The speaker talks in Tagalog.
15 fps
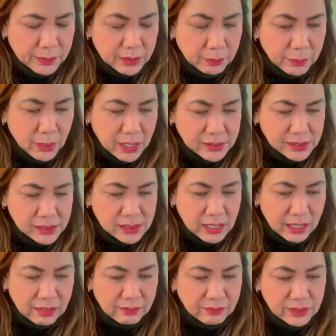
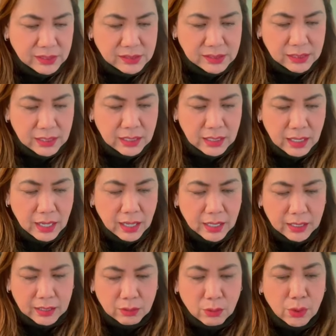pinaprocess sa NBC
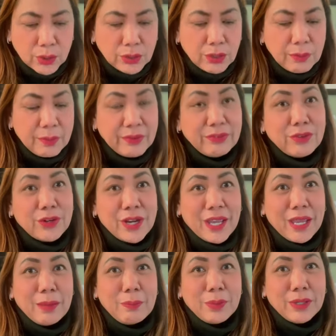ay on or
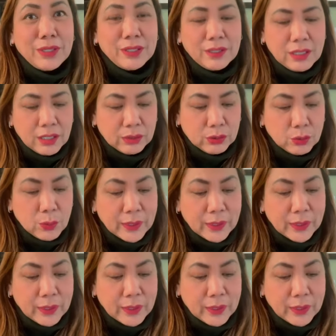before April